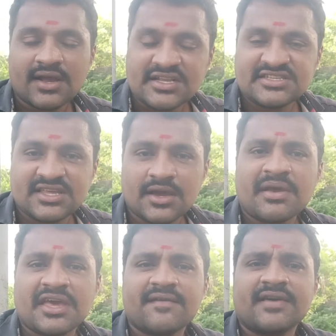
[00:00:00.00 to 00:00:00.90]
ఖచ్చితంగా
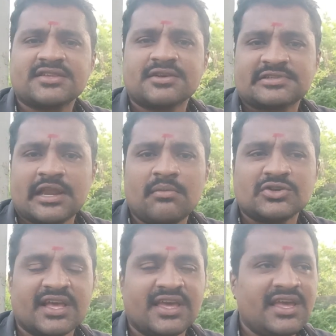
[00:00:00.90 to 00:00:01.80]
మీకు ఇరవై సబ్స్క్రైబ్లు
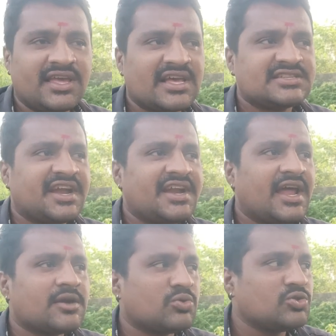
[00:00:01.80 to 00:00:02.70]
వస్తాయి ఇలా
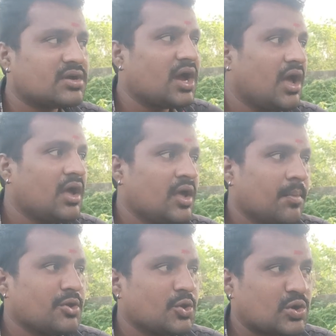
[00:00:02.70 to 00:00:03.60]
చేయడానికి ముందుగా
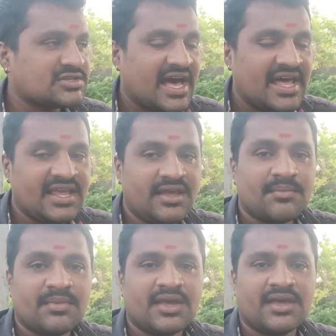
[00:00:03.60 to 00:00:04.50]
మీరు ఒకసారి
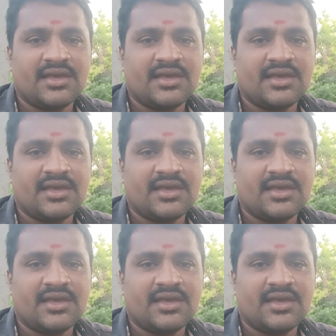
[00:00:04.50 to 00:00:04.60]
మీ